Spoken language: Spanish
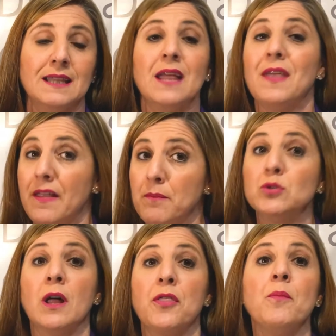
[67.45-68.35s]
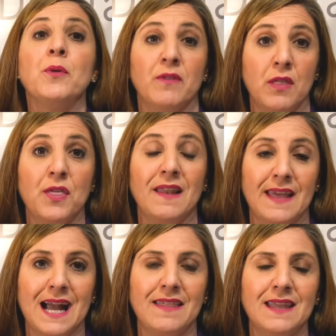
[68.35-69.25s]
Desde la Diputación Provincial
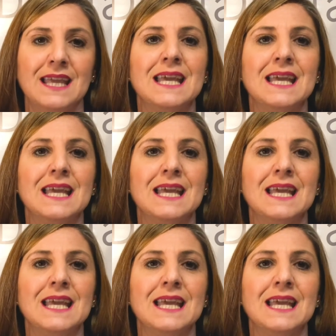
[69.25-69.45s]
de Cádiz